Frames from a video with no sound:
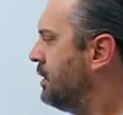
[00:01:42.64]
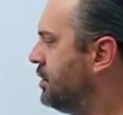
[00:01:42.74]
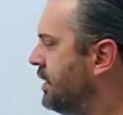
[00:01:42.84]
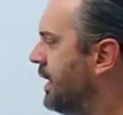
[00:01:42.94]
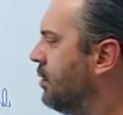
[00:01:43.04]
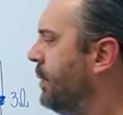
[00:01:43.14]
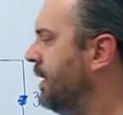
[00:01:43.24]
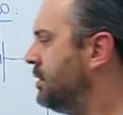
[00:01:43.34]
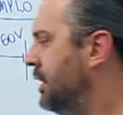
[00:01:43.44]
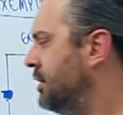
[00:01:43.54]

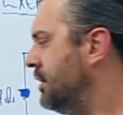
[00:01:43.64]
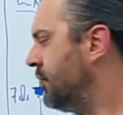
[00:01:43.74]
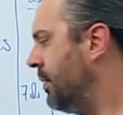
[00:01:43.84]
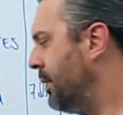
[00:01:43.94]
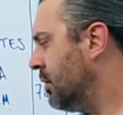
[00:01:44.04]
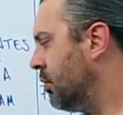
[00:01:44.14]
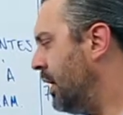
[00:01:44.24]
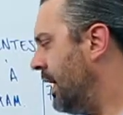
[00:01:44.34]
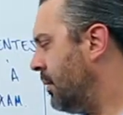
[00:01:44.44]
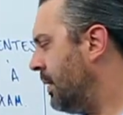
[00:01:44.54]
Geralmente a gente vai
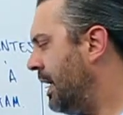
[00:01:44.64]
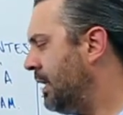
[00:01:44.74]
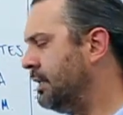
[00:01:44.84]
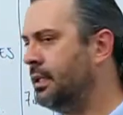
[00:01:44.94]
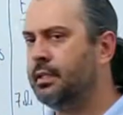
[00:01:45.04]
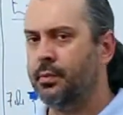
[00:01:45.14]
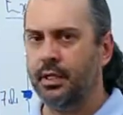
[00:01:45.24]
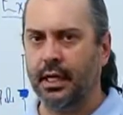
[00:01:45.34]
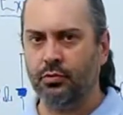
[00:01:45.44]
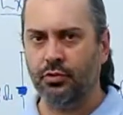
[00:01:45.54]
percorrer a malha em
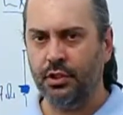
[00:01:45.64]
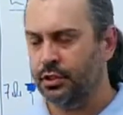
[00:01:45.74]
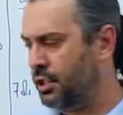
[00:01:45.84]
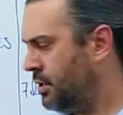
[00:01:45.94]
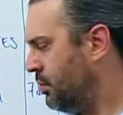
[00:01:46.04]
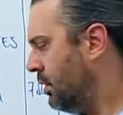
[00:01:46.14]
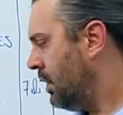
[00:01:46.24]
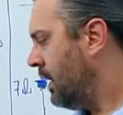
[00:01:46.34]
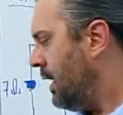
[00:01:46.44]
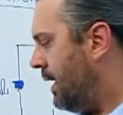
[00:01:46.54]
determinado sentido.
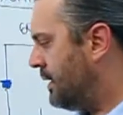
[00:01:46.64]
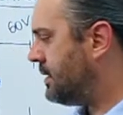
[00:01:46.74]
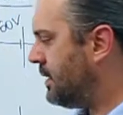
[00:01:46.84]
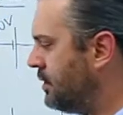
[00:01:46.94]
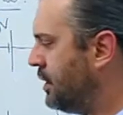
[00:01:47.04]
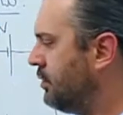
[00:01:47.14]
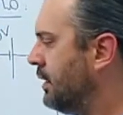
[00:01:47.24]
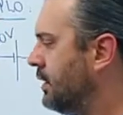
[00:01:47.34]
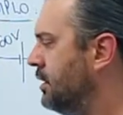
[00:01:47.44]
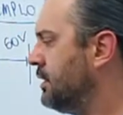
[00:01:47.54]
Esse sentido em
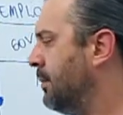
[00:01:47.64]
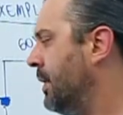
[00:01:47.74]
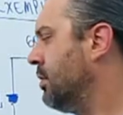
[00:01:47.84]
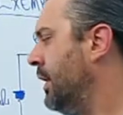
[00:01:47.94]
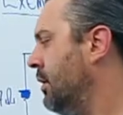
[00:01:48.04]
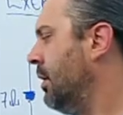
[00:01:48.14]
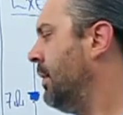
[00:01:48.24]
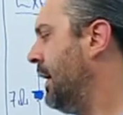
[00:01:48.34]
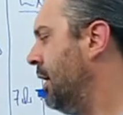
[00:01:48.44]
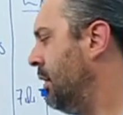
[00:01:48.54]
que a gente está percorrendo a
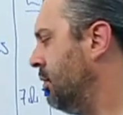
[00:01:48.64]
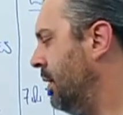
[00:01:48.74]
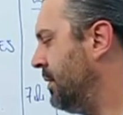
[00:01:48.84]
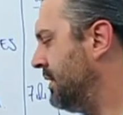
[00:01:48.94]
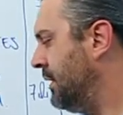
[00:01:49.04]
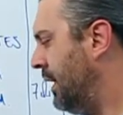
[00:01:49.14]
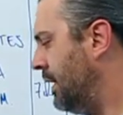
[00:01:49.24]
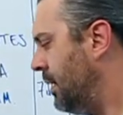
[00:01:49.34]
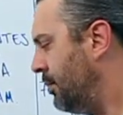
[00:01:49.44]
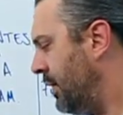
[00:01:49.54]
malha eu representei
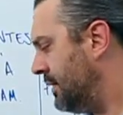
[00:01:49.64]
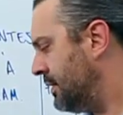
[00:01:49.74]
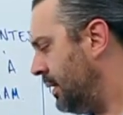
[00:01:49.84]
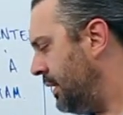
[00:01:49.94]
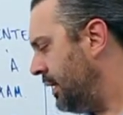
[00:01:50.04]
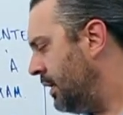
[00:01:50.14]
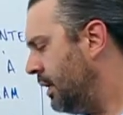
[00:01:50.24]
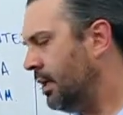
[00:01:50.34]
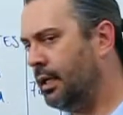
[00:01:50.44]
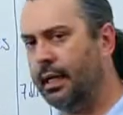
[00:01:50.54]
aqui por essa linha
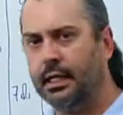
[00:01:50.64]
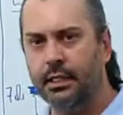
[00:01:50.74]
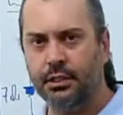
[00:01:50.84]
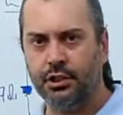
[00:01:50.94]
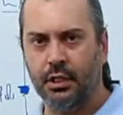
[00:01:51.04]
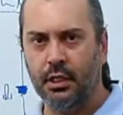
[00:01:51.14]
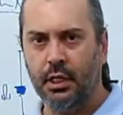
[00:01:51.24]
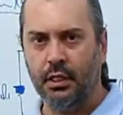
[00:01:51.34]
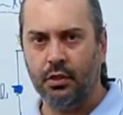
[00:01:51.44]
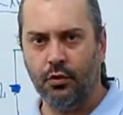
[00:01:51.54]
laranja.
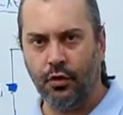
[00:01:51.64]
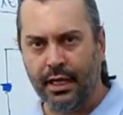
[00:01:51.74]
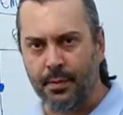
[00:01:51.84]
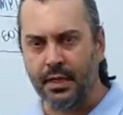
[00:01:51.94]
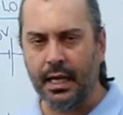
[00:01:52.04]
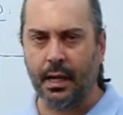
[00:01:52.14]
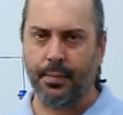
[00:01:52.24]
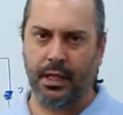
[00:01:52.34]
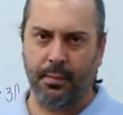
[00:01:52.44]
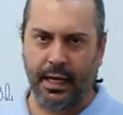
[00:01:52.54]
Então eu vou caminhar
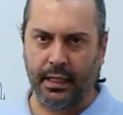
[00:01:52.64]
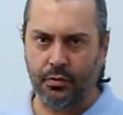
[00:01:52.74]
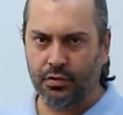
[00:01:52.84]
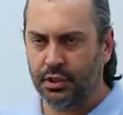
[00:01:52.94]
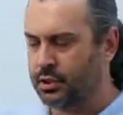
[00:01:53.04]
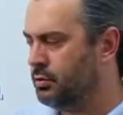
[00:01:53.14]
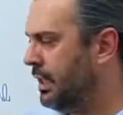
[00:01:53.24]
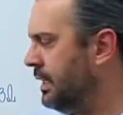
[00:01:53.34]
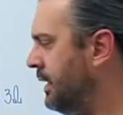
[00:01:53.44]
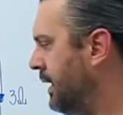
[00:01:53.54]
pela malha no sentido
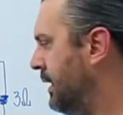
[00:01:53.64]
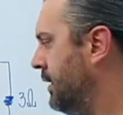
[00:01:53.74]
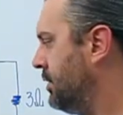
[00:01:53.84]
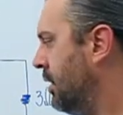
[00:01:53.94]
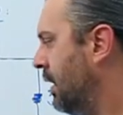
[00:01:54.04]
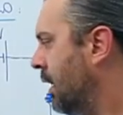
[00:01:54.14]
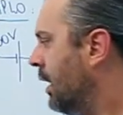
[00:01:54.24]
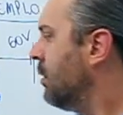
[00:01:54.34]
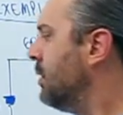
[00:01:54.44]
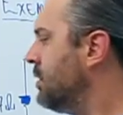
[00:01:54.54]
da linha laranja.
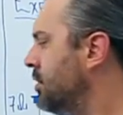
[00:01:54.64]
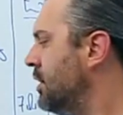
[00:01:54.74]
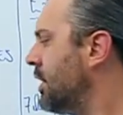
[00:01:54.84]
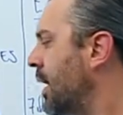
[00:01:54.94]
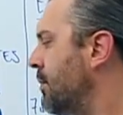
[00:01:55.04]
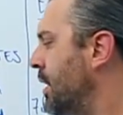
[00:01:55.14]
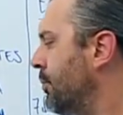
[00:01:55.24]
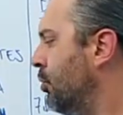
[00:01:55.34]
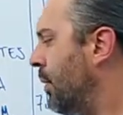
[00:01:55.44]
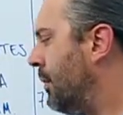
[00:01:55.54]
Quando a gente caminha
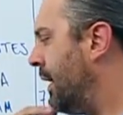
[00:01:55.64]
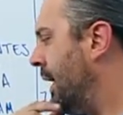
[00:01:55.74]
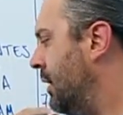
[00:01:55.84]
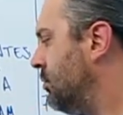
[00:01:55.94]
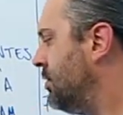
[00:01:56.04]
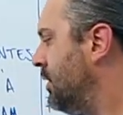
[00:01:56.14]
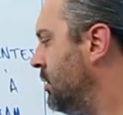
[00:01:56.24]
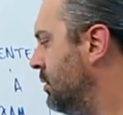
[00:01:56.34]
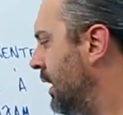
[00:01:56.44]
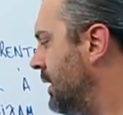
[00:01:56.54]
por uma malha no
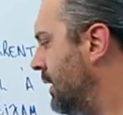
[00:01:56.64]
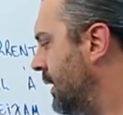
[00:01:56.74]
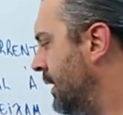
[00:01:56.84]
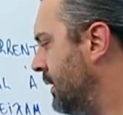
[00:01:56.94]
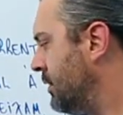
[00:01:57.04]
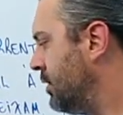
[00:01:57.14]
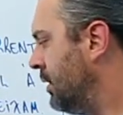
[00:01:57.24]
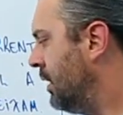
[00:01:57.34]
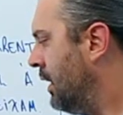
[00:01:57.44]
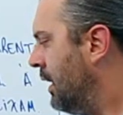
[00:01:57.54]
sentido da linha laranja
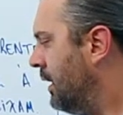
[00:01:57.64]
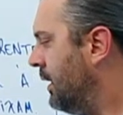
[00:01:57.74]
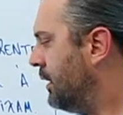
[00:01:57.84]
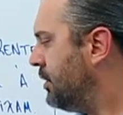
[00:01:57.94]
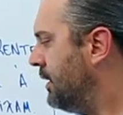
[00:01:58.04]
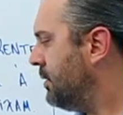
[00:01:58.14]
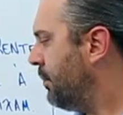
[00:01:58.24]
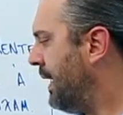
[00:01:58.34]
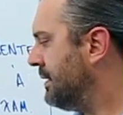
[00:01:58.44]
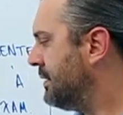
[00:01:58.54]
e a gente
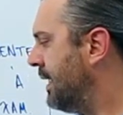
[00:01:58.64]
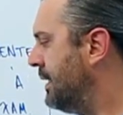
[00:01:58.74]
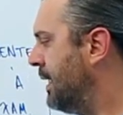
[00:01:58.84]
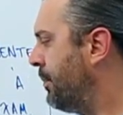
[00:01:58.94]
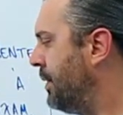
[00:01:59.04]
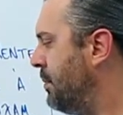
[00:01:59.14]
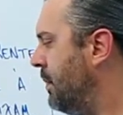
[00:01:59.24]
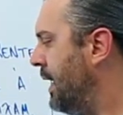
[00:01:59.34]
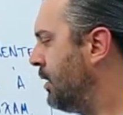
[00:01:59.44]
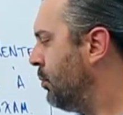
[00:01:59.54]
passaria
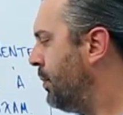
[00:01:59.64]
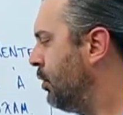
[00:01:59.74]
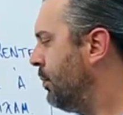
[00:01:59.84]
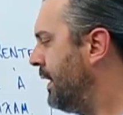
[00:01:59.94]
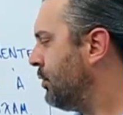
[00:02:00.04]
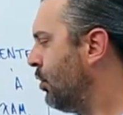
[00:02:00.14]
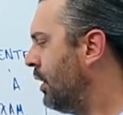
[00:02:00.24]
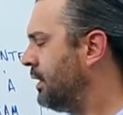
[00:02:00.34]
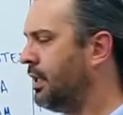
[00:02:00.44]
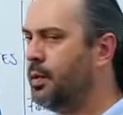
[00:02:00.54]
primeiro pelo
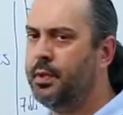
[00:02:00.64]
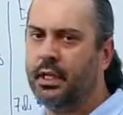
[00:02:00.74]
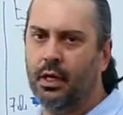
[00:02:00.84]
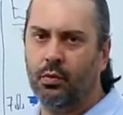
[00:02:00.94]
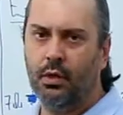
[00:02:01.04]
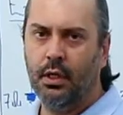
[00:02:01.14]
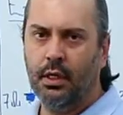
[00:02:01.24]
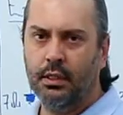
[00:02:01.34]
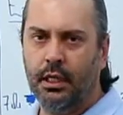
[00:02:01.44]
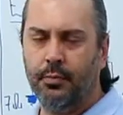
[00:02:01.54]
menor terminal,
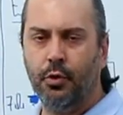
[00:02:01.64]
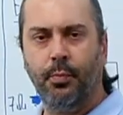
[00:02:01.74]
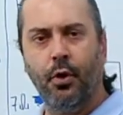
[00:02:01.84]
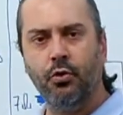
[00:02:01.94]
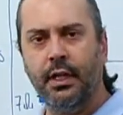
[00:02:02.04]
né, pelo polo